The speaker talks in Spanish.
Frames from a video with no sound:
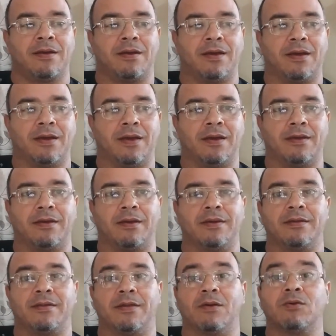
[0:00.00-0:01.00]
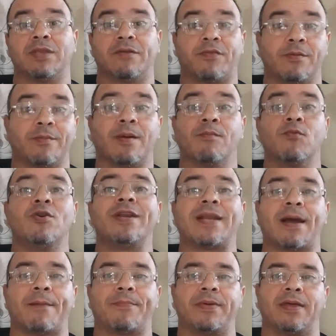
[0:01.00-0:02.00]
y de una forma muy
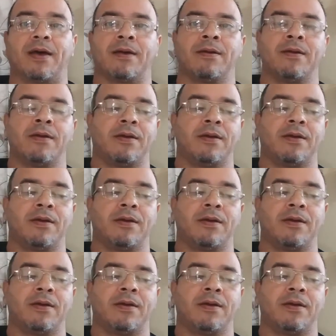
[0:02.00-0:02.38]
rápida